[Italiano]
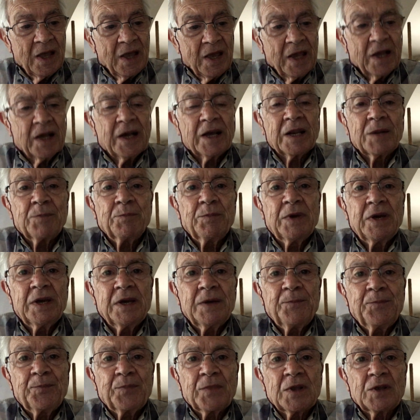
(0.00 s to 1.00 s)
e
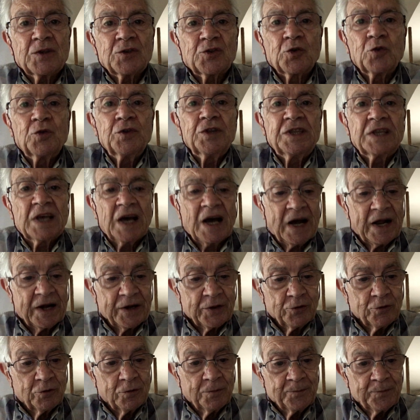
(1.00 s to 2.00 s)
crebbe
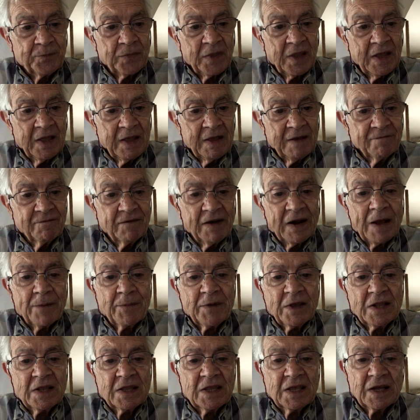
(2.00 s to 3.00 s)
solitario,
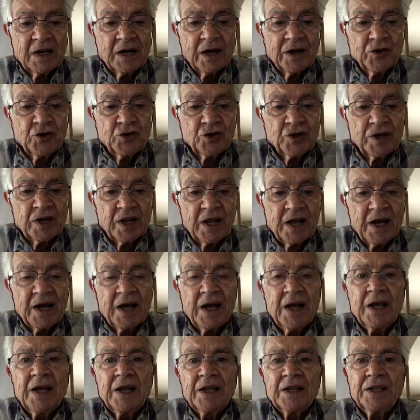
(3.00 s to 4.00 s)
vanamente alla
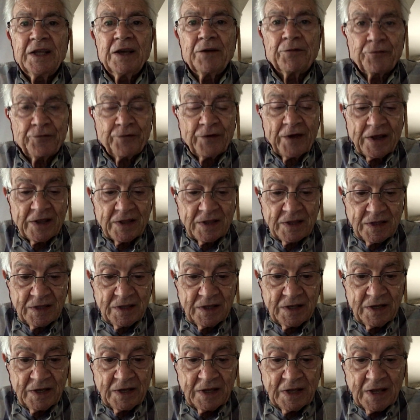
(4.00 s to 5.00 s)
ricerca di
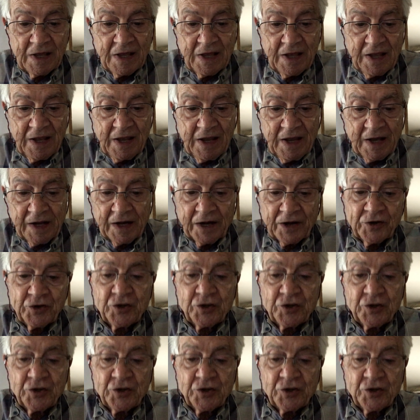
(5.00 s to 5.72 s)
affetti, alla